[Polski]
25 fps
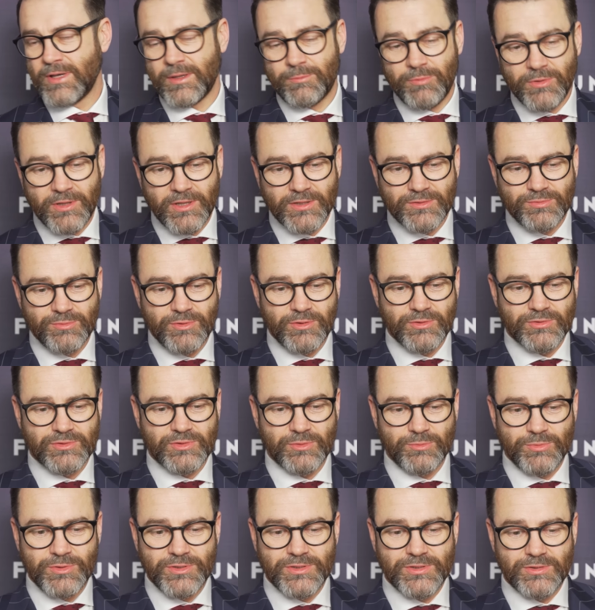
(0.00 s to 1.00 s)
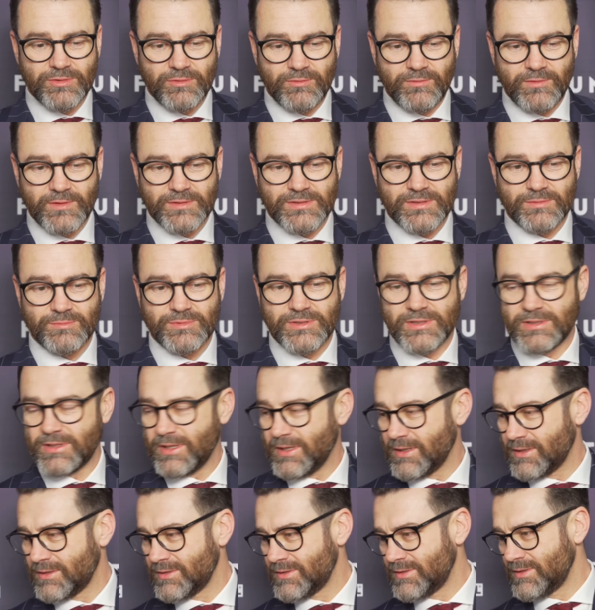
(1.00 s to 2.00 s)
Jak pytasz mnie osobiście, uważam, że
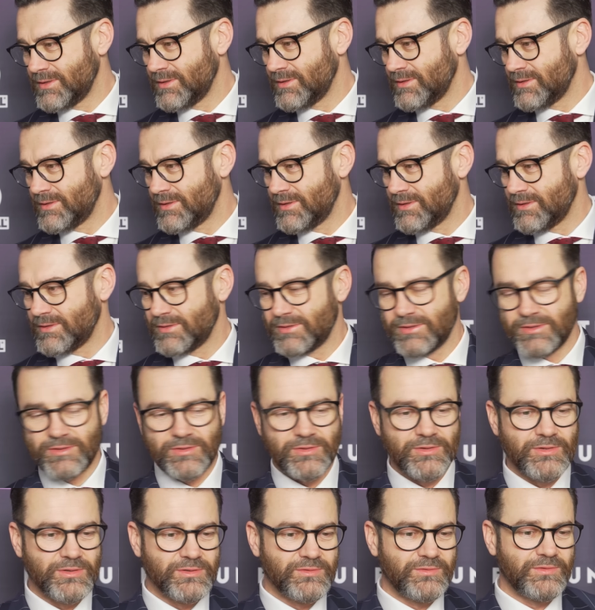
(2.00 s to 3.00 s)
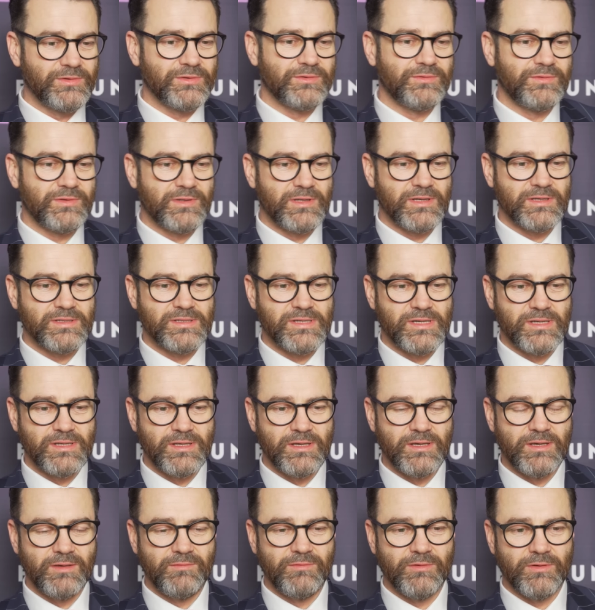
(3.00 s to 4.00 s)
tak, że, że, że to jest wiesz,
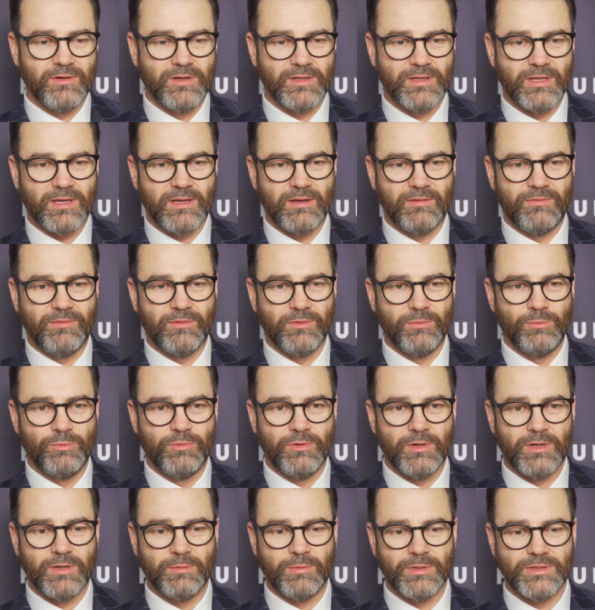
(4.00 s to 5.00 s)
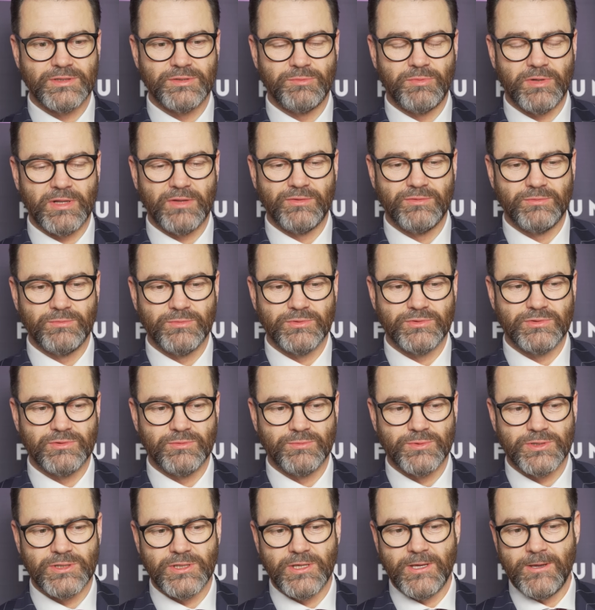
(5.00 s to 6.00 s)
wydarzenie i w ogóle taka formuła chyba się bardzo mocno
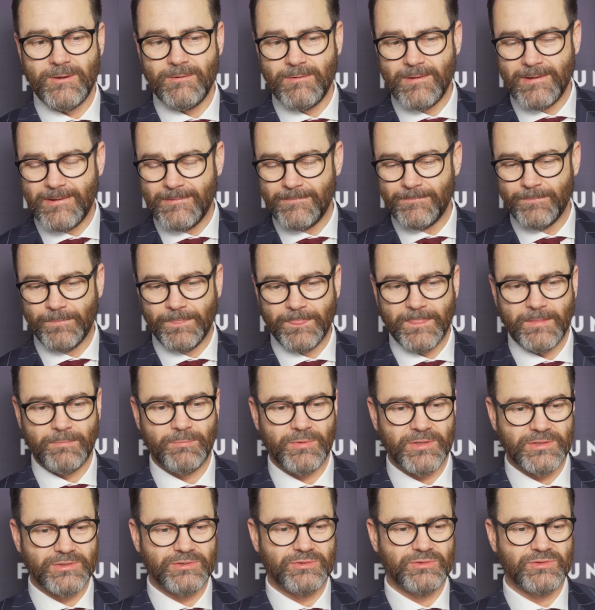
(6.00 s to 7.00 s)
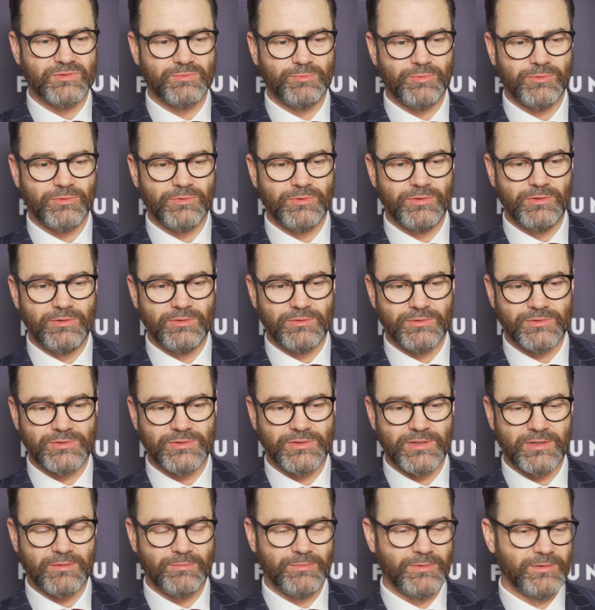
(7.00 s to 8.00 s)
przyjęła, mm, patrząc po
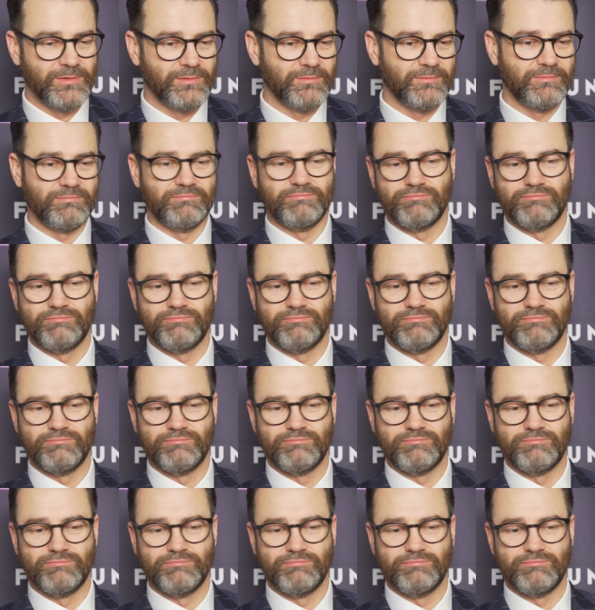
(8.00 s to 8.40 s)
ilość jakby